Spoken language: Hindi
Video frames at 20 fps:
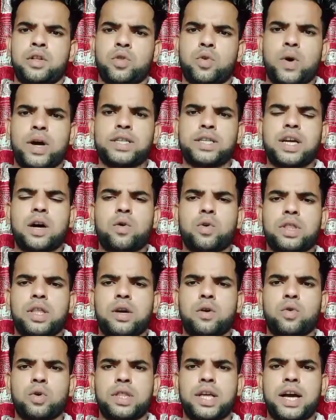तो ऐसा होता
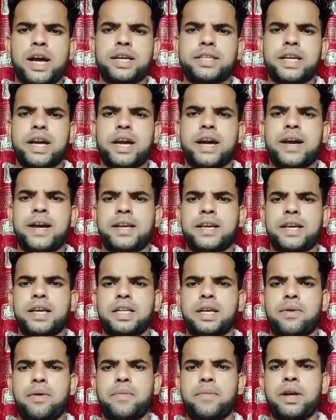होता ऐसा है कि
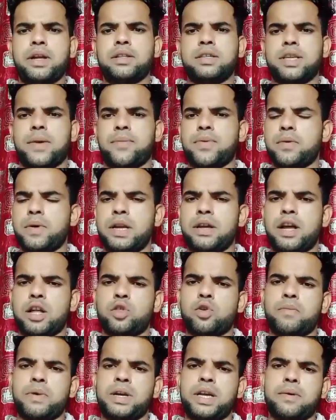जब हमें सबसे पहले आप
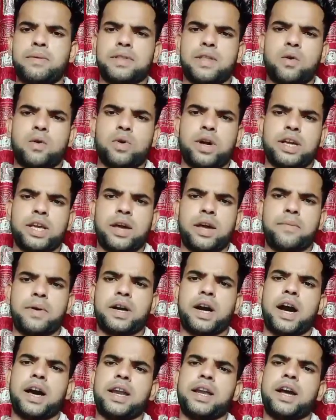तो मैं ये बताऊँगा कि हमें
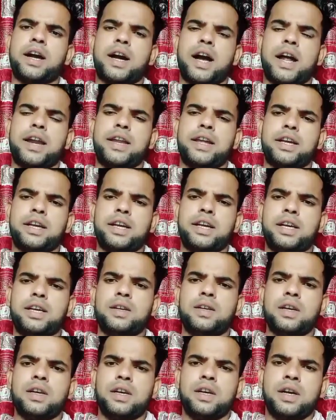खाना खाने की
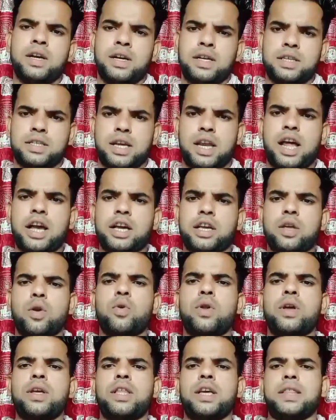सलाह क्यों
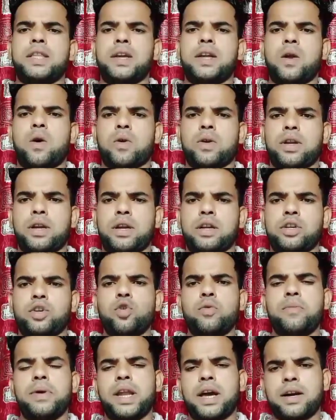नहीं देते हैं डॉक्टर
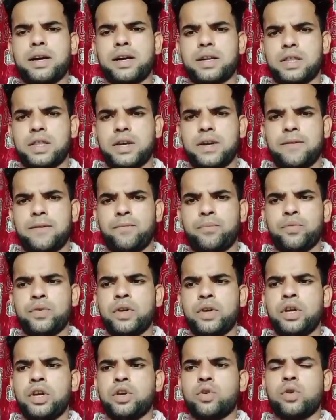क्यों मना करते हैं
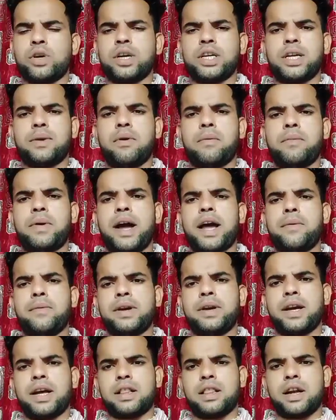क्योंकि जब हमें
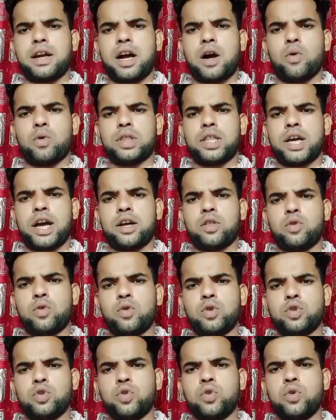आईवी कैद लगा होता है
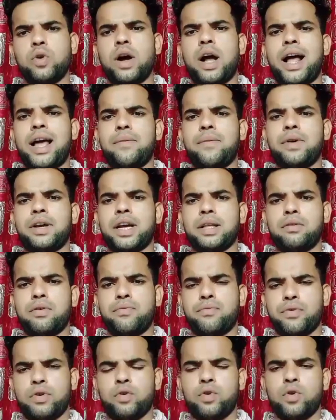तो जो आईवी कैद
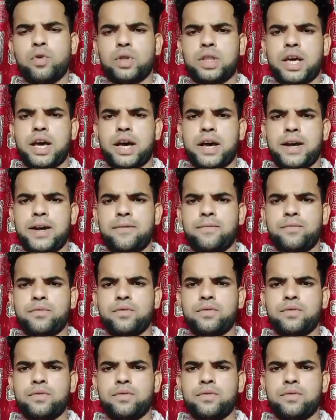में फ्लूड होता है